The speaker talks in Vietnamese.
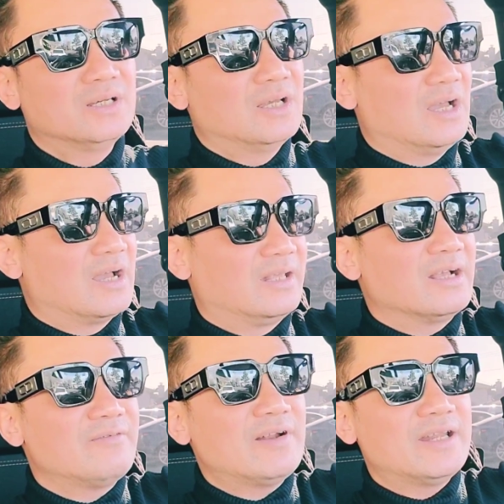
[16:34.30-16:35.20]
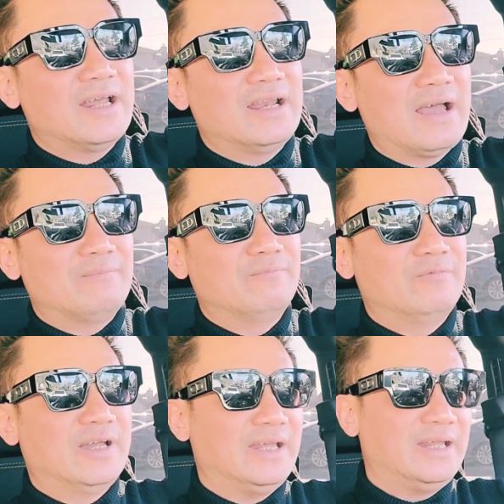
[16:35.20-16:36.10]
à, những cái vấn đề làm
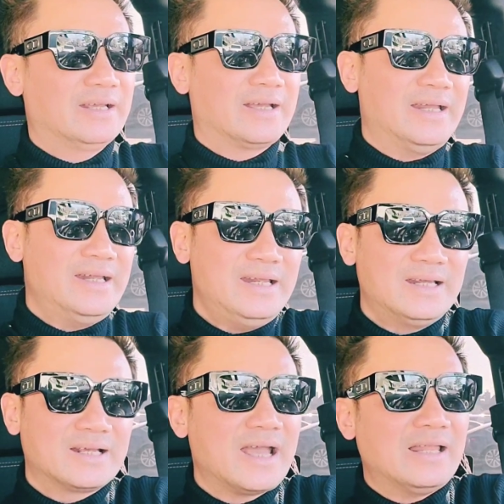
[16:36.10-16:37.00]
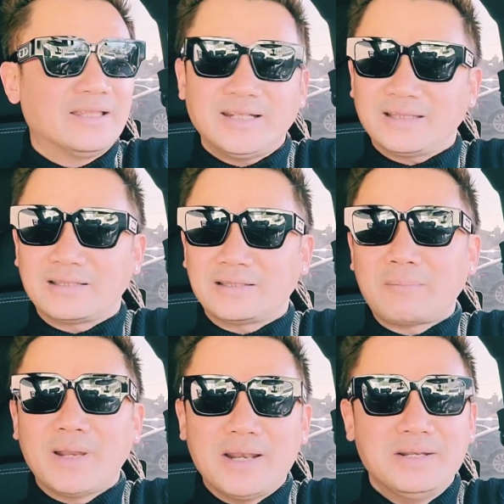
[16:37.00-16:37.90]
về cái kênh thế giới
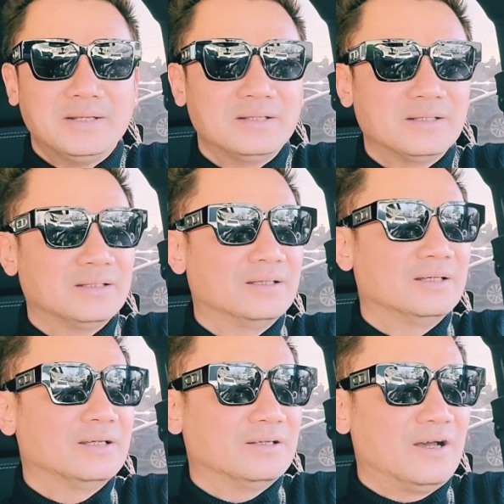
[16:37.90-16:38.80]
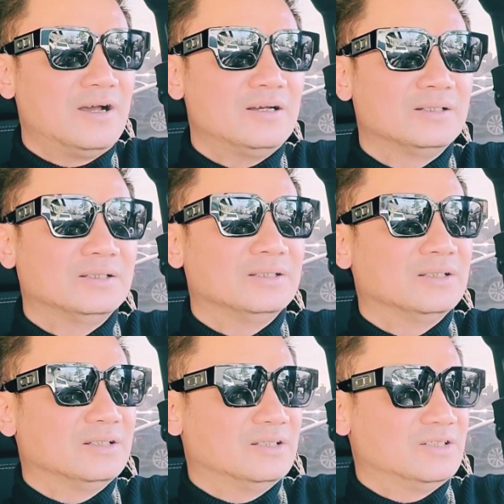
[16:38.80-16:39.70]
tâm linh đó
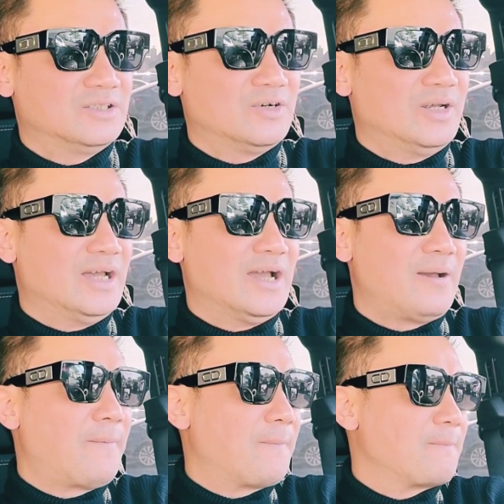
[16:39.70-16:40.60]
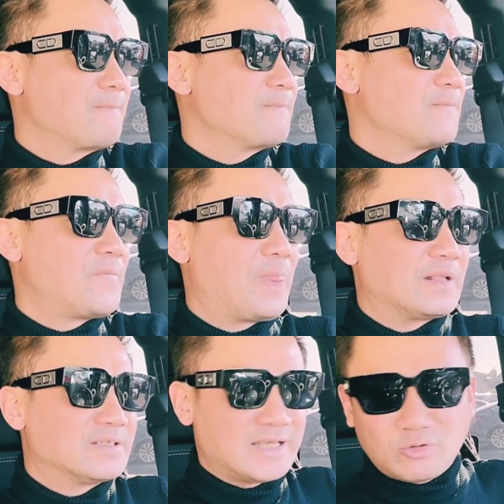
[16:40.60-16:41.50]
rồi à,
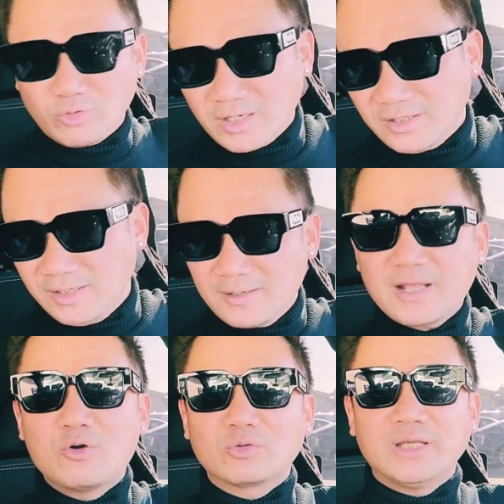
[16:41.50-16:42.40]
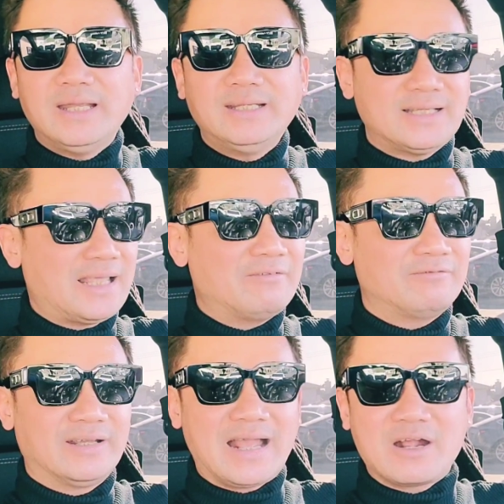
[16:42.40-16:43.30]
sẽ tổ chức những cái cuộc thi sáng tác
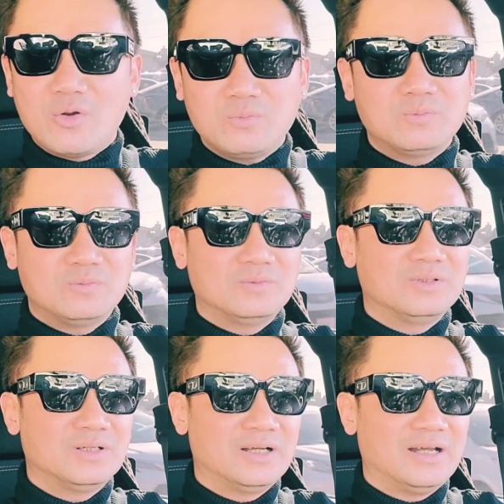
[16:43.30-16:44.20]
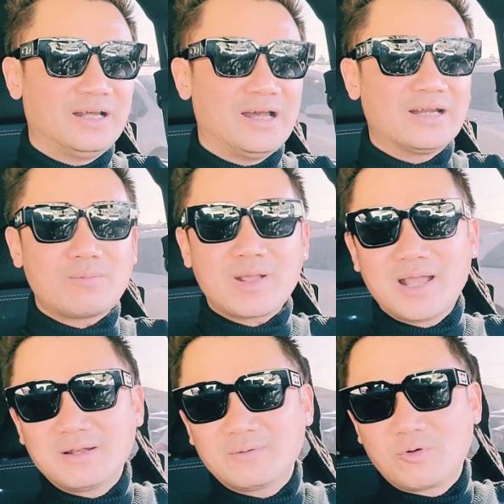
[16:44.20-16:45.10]
về ca khúc à, ở trong cái
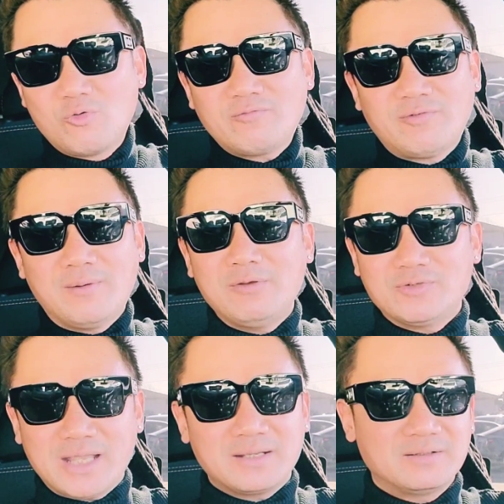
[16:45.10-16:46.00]
kênh của quốc võ music